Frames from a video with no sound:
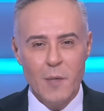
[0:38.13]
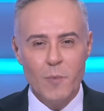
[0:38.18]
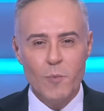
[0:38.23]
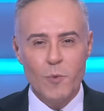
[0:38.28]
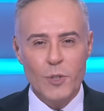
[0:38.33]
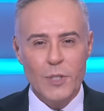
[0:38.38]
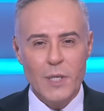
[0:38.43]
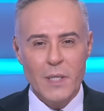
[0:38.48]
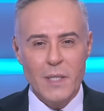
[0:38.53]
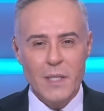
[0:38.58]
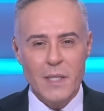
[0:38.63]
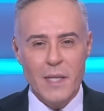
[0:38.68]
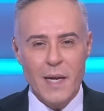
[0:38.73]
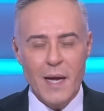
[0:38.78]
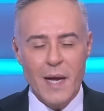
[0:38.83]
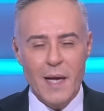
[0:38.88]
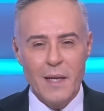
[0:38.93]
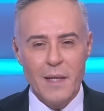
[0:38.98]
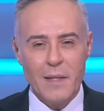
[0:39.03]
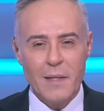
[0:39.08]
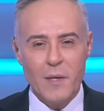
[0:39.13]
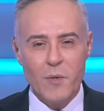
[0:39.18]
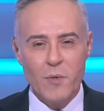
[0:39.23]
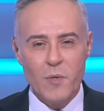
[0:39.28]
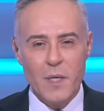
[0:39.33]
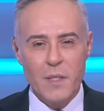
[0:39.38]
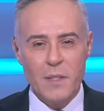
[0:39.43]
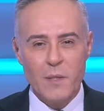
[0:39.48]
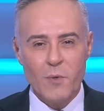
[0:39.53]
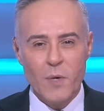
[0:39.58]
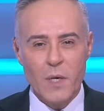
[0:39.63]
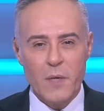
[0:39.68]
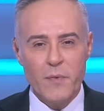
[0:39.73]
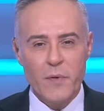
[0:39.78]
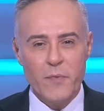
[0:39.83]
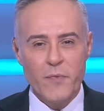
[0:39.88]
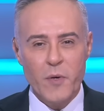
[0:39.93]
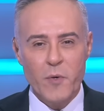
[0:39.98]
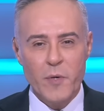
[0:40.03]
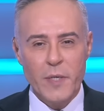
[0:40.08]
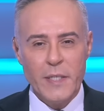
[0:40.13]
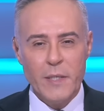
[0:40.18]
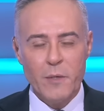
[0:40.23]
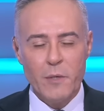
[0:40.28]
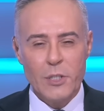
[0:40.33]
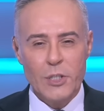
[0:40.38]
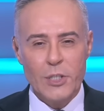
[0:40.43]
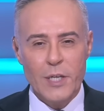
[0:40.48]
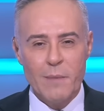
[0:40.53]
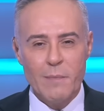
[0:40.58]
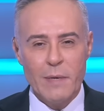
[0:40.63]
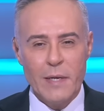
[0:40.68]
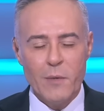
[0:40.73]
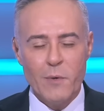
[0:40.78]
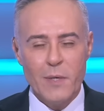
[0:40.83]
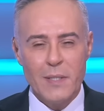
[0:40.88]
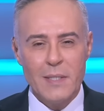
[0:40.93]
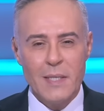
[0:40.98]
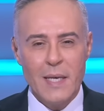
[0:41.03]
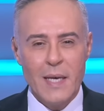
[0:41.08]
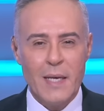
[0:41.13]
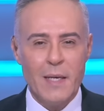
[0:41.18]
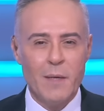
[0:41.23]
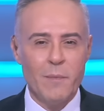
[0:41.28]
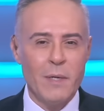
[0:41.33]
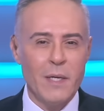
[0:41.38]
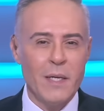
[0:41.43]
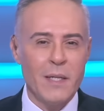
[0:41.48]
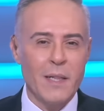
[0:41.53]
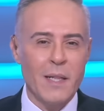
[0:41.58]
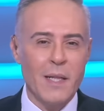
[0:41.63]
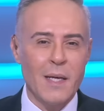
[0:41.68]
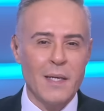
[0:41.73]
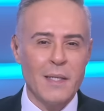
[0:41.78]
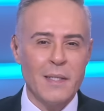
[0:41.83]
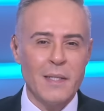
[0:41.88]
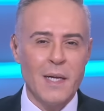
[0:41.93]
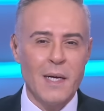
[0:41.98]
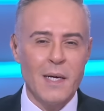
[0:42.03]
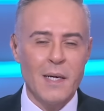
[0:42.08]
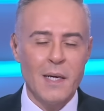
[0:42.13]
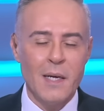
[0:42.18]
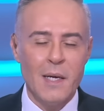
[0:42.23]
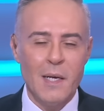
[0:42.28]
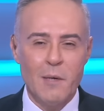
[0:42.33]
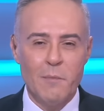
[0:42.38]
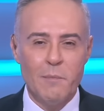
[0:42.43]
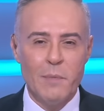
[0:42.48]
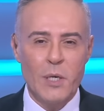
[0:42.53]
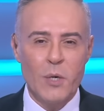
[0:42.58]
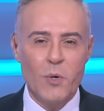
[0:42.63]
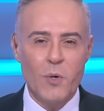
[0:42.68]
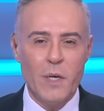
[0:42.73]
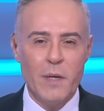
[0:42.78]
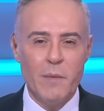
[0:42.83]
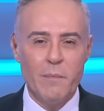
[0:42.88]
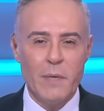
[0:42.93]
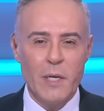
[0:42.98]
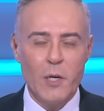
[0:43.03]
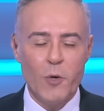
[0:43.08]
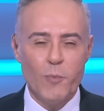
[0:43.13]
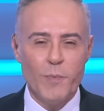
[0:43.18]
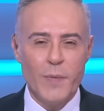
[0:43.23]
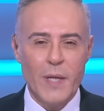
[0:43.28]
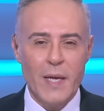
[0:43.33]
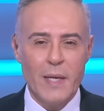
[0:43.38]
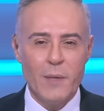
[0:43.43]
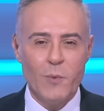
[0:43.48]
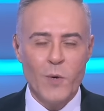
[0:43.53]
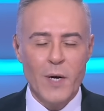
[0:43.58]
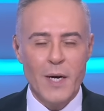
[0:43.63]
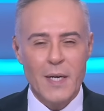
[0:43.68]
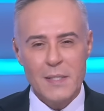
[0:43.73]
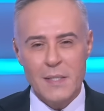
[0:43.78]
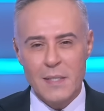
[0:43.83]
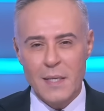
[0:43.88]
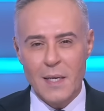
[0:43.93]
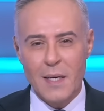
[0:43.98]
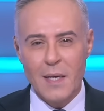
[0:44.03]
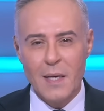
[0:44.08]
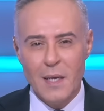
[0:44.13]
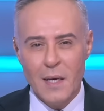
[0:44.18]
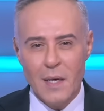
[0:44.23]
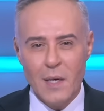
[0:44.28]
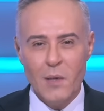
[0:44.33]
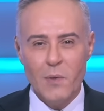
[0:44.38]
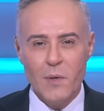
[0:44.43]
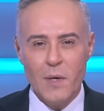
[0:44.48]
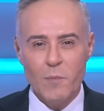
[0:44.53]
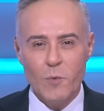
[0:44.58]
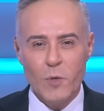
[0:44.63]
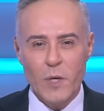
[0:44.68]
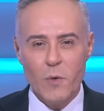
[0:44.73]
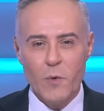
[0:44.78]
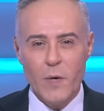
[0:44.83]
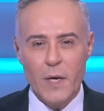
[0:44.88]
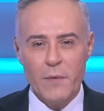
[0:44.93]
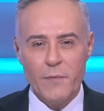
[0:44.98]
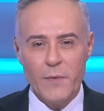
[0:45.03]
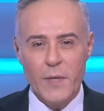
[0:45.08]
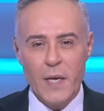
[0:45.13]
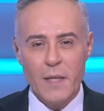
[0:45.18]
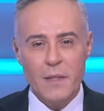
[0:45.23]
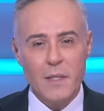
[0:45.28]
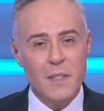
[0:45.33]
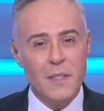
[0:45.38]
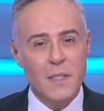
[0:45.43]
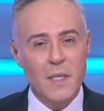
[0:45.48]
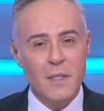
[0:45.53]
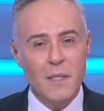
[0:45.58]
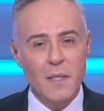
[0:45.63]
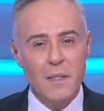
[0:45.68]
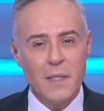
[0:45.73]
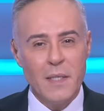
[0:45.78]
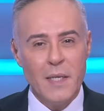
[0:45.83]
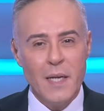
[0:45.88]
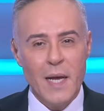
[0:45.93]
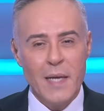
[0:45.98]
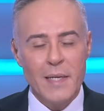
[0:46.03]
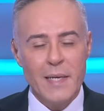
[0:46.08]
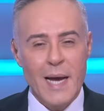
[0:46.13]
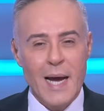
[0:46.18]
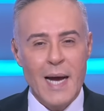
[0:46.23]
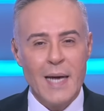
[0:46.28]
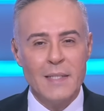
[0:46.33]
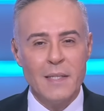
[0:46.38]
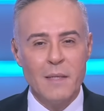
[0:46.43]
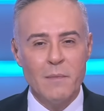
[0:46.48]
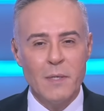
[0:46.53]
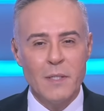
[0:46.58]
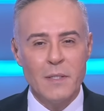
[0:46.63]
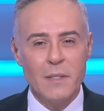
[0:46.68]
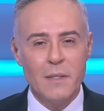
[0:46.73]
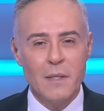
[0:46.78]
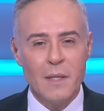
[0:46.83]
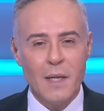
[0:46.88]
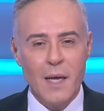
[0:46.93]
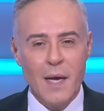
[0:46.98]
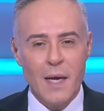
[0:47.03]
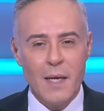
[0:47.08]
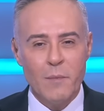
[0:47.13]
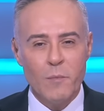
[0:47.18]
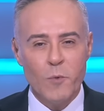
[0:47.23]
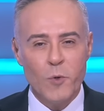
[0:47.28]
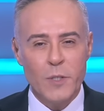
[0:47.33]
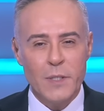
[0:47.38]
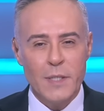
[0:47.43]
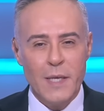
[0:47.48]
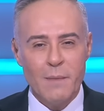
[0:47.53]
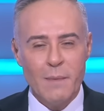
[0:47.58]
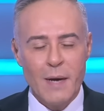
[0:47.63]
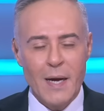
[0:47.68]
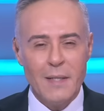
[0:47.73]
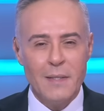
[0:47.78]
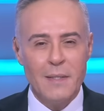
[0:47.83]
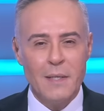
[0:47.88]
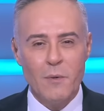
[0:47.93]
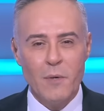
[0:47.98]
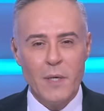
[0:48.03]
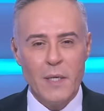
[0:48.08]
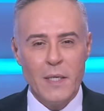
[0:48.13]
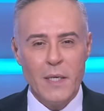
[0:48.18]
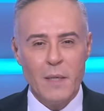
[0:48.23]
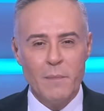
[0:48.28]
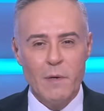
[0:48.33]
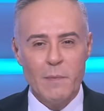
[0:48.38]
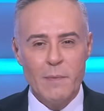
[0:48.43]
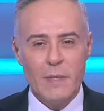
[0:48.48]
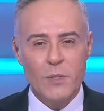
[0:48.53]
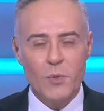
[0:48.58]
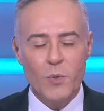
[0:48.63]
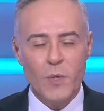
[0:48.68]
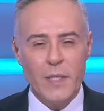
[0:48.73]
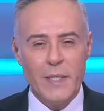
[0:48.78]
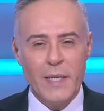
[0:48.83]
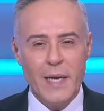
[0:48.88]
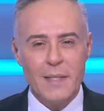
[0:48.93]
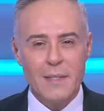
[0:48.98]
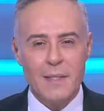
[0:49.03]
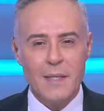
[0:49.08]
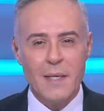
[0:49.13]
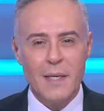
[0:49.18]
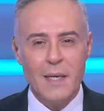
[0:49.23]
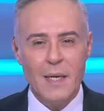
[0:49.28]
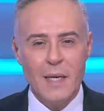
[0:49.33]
مشددا على ضرورة الوقف الفوري والشامل والدائم لإطلاق النار بكل من لبنان وغزة ومنوها في هذا الصدد إلى أن عدم اضلاع المجتمع الدولي بمسؤولياته